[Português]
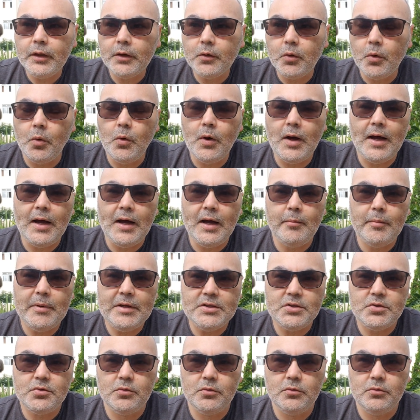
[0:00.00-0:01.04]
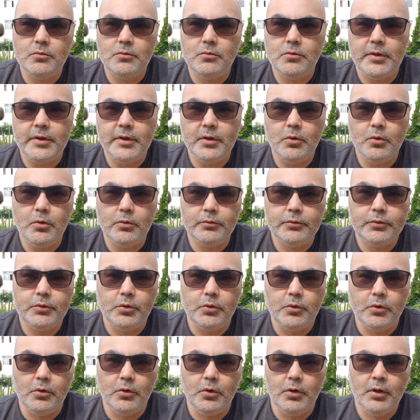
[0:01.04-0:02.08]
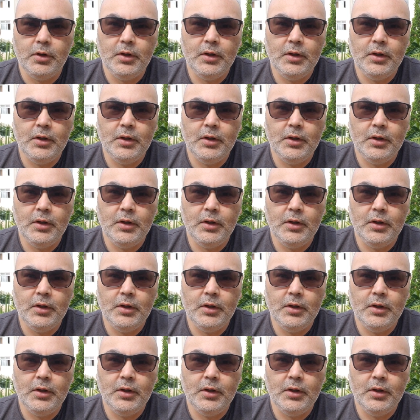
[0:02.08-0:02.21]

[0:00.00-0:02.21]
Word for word: Com a Amazon eu estou.